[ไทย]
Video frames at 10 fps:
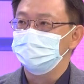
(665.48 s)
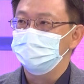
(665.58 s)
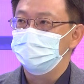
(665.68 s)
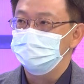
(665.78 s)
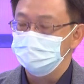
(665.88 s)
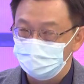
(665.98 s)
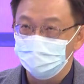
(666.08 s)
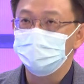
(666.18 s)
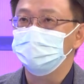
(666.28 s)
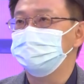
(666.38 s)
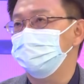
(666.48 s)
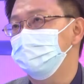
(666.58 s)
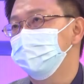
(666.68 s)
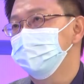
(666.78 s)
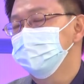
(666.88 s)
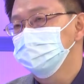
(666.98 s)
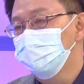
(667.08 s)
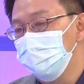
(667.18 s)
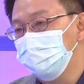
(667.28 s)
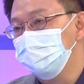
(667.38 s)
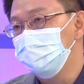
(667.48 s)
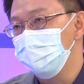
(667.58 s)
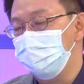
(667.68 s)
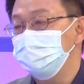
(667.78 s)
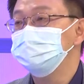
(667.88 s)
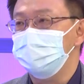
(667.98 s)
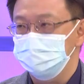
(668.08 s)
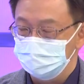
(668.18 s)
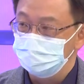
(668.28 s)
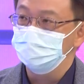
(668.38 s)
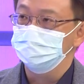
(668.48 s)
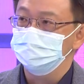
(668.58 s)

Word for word: เนี่ยอันนี้ผมว่าก็จะช่วยเติมความมั่นใจให้กับคน